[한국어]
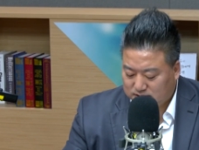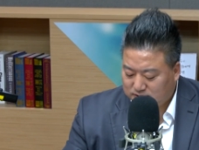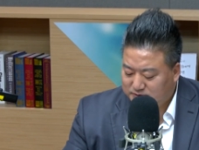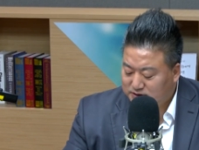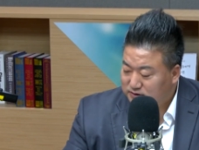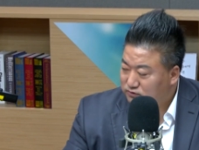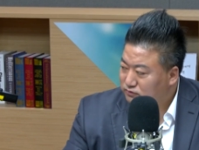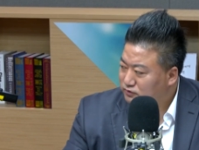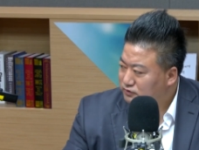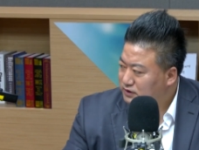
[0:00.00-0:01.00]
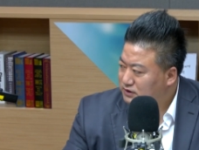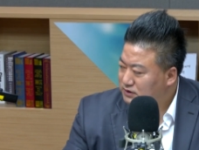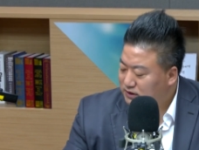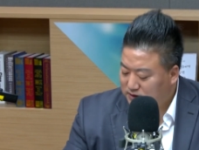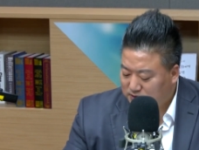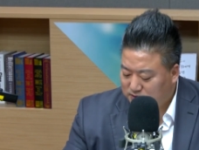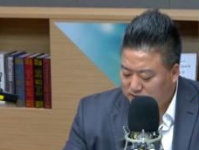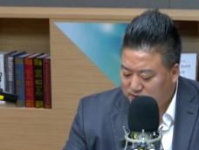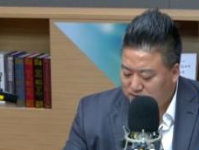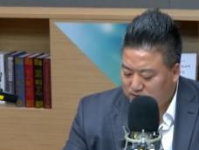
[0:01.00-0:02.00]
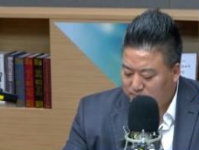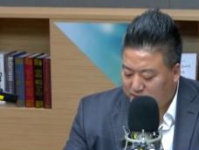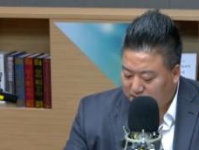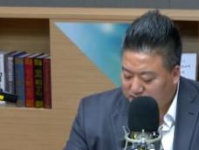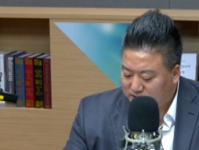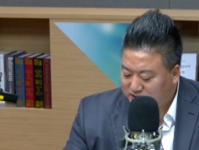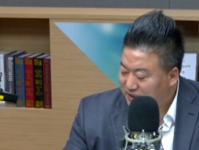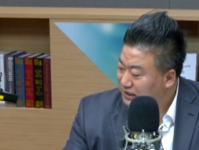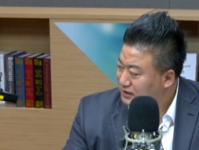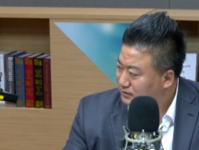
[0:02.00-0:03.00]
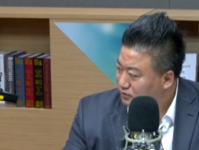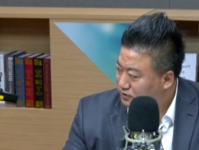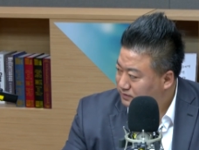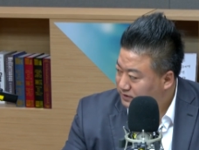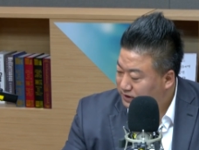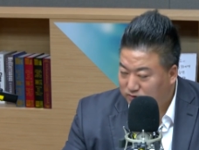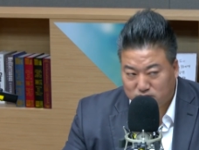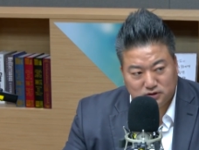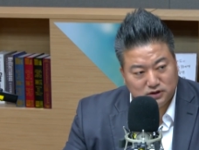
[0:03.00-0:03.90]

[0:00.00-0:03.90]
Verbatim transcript: 김정은 국무위원장이 버젓이 살아있는 모습 그대로